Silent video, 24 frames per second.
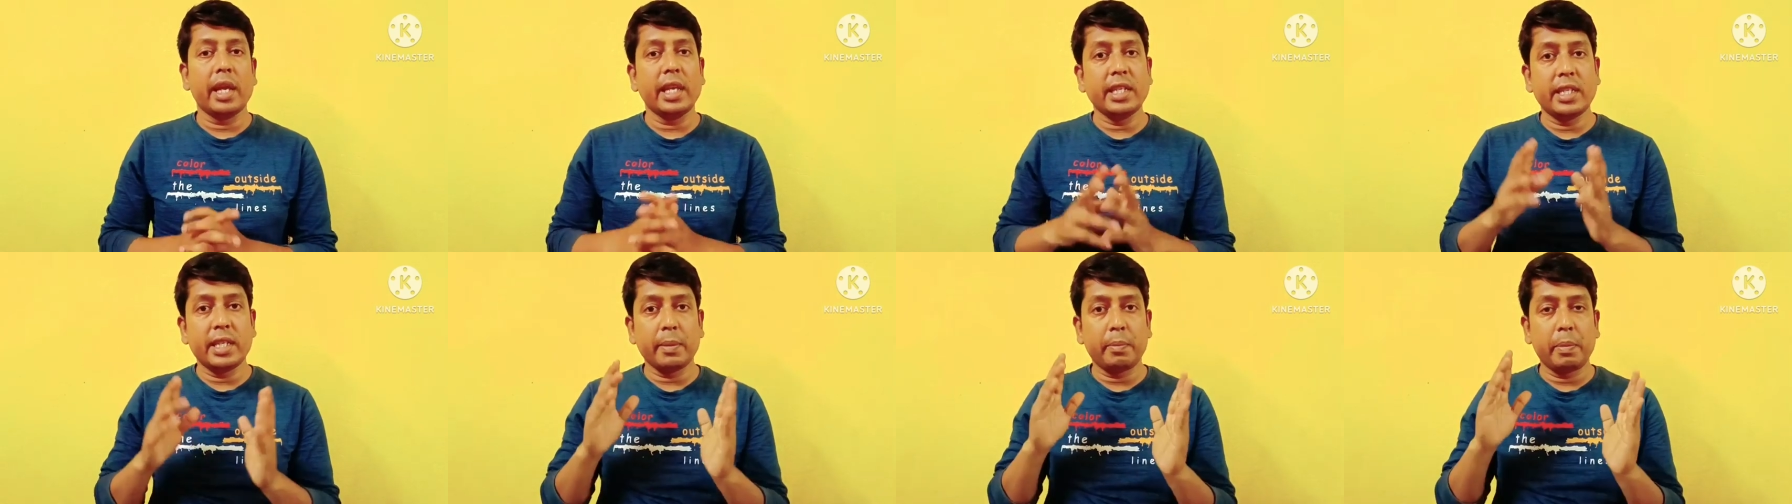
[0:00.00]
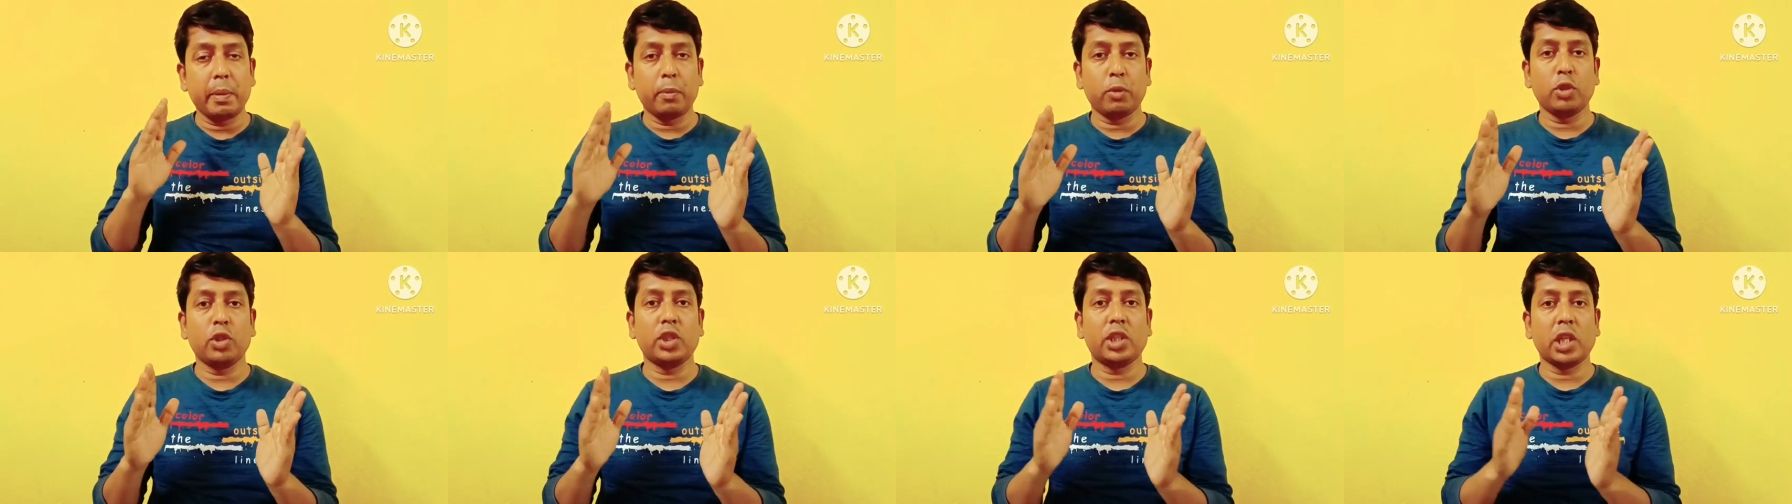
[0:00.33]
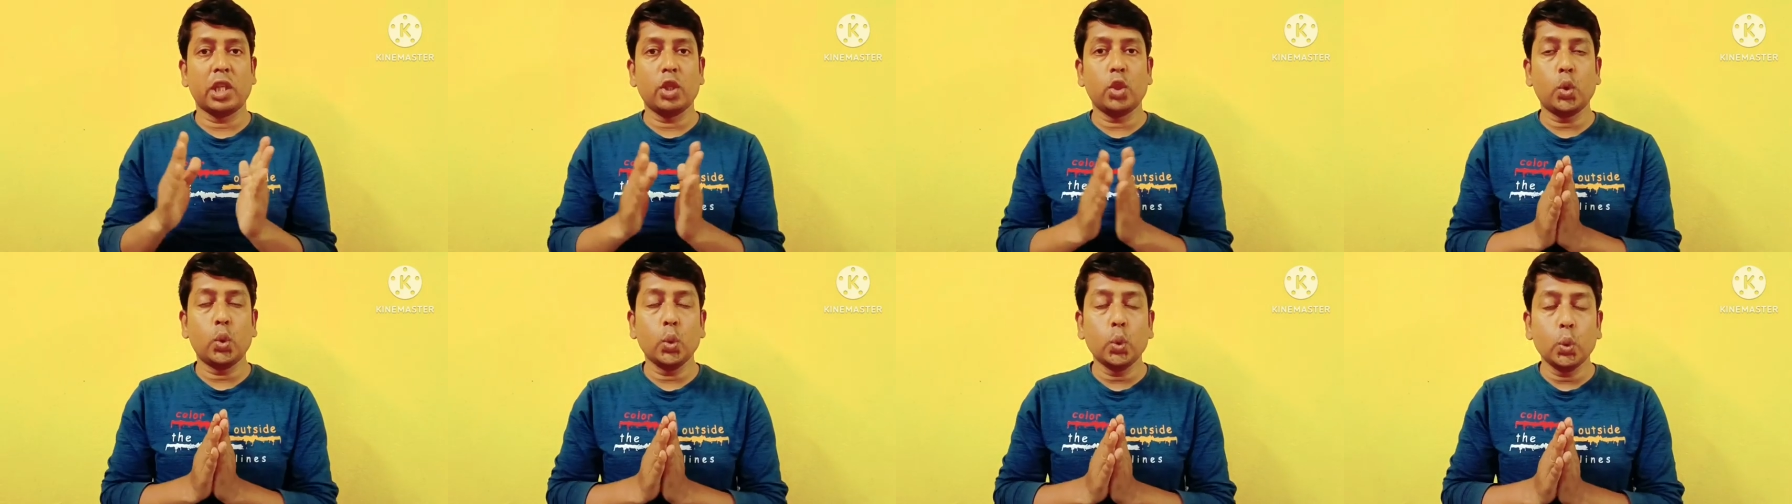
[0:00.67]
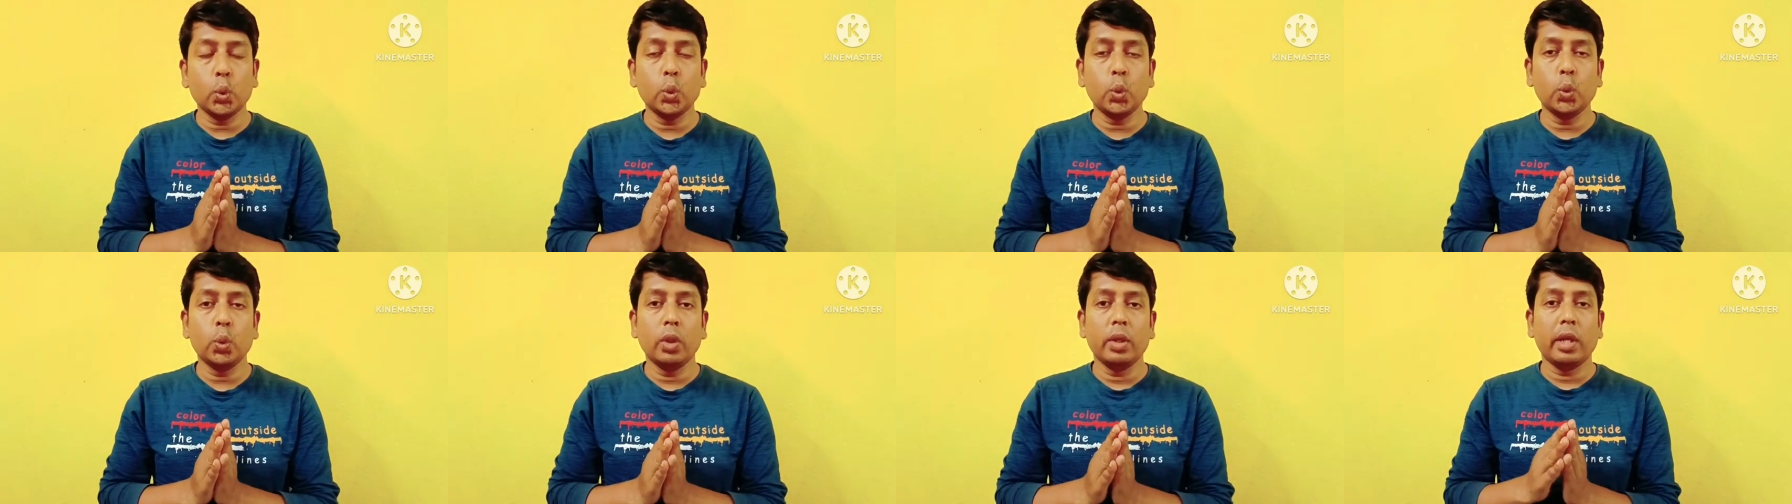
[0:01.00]
এই যে প্রিপোজিশন টু
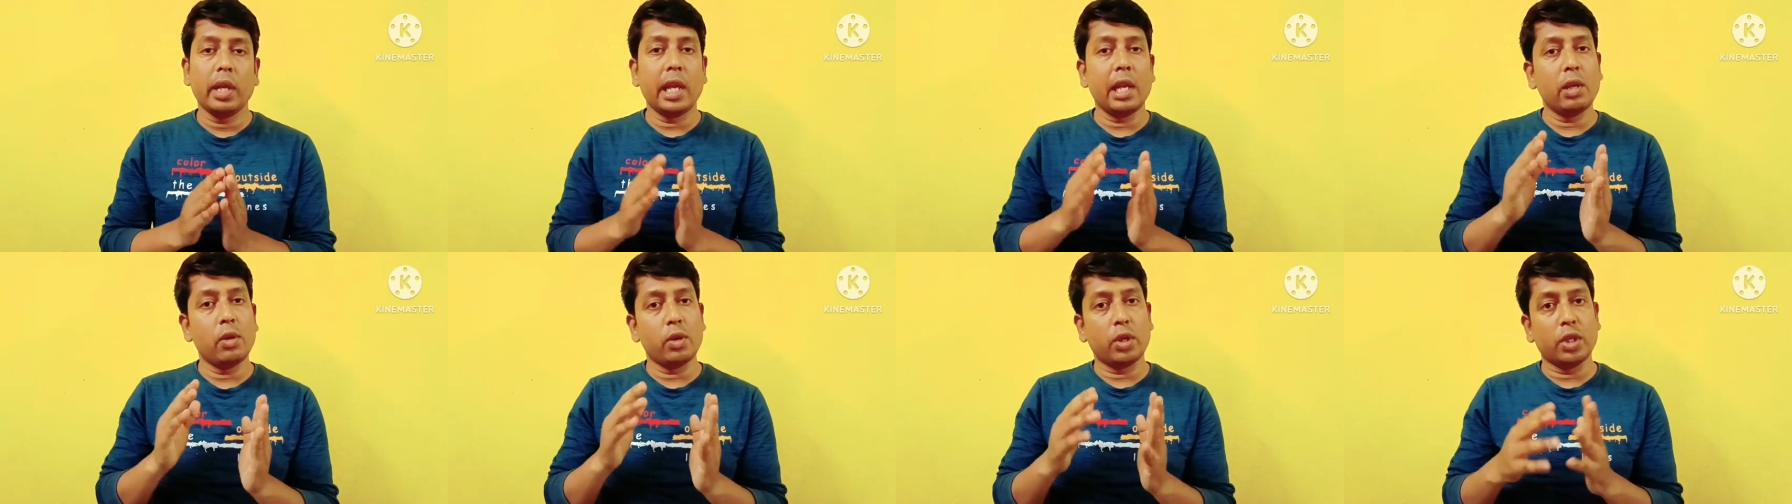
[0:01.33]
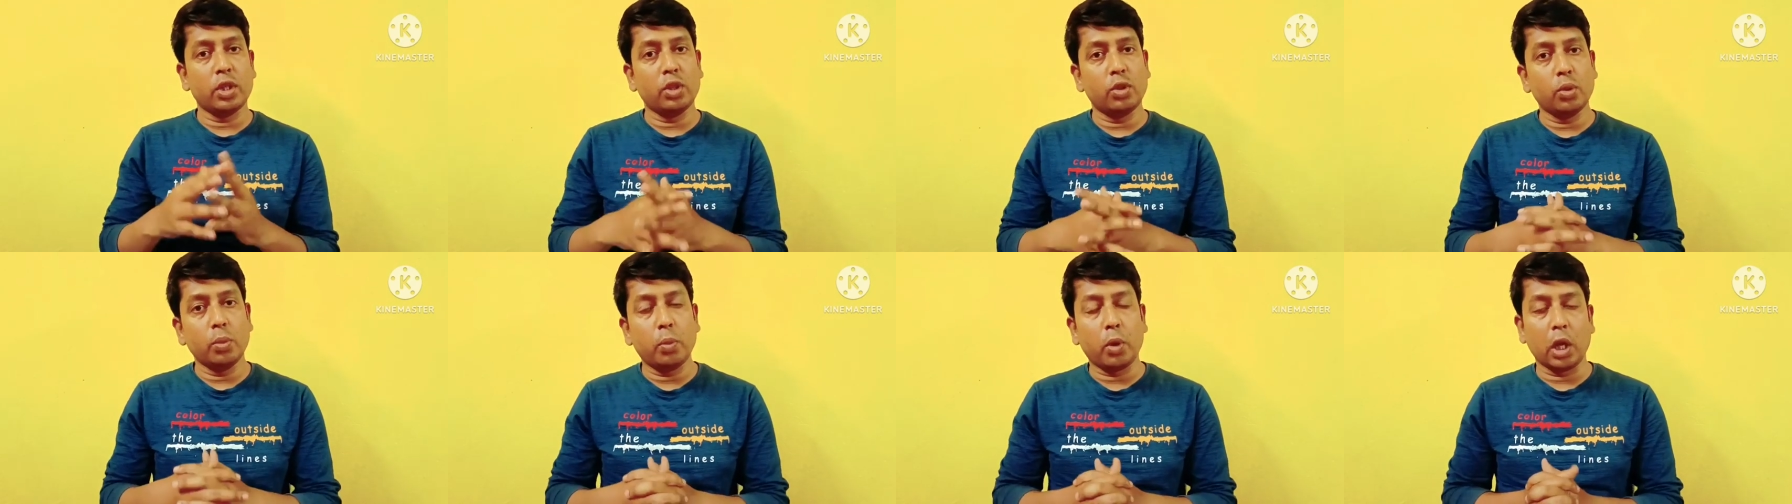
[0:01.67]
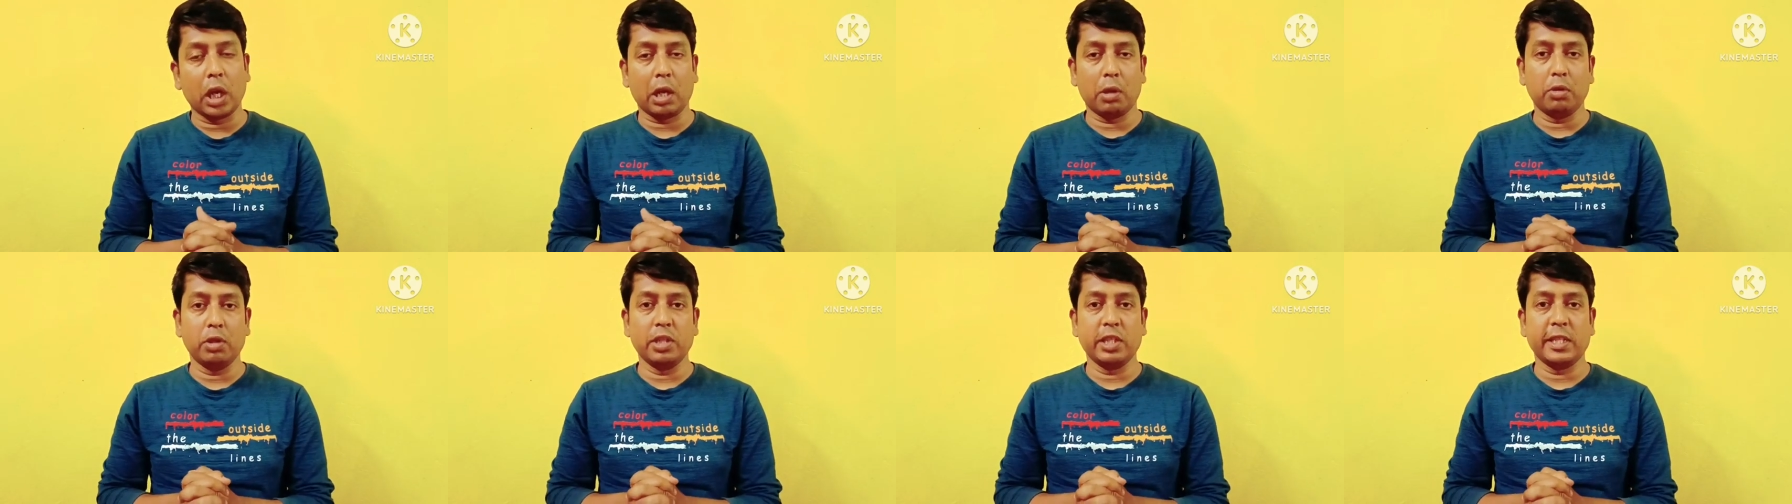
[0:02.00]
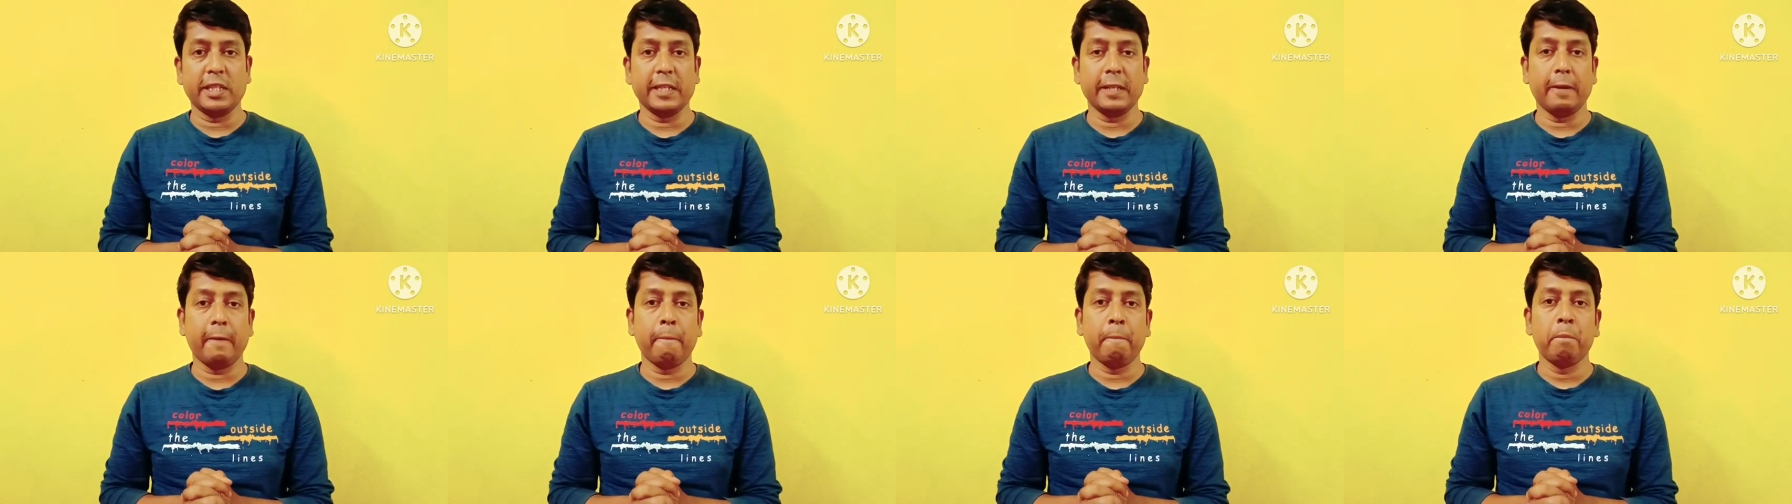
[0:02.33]
এগুলো কিন্তু বলা
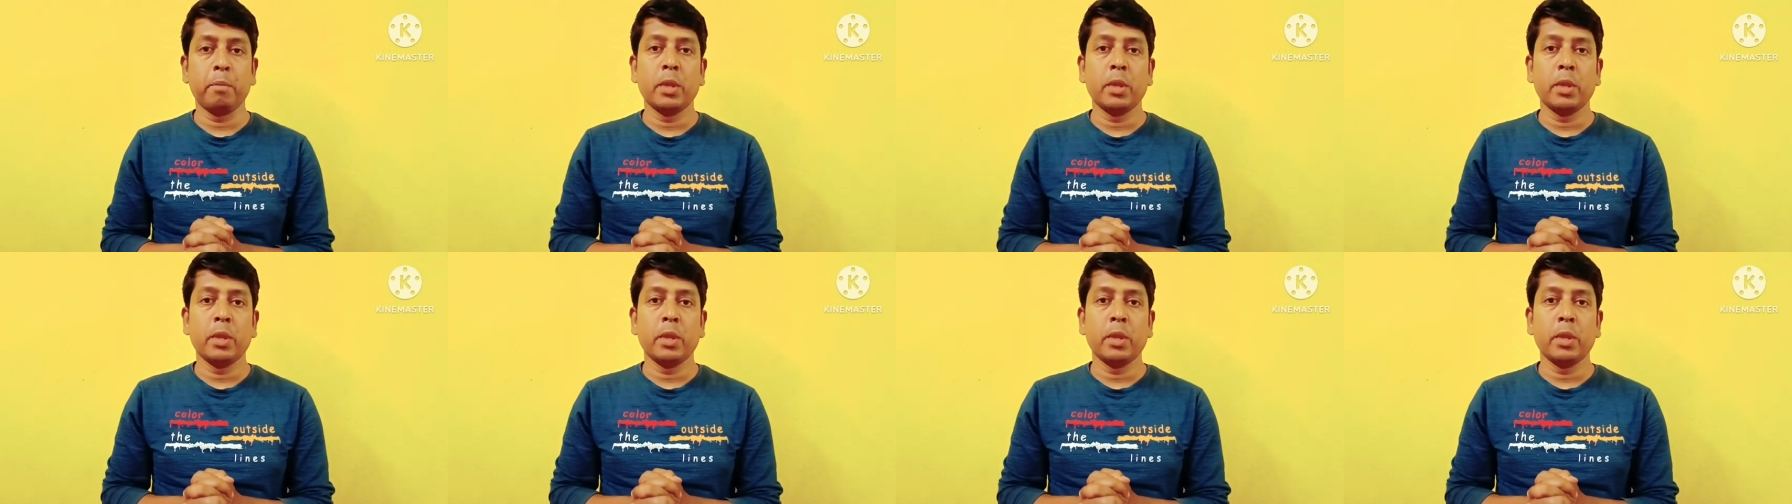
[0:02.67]
হয়েছে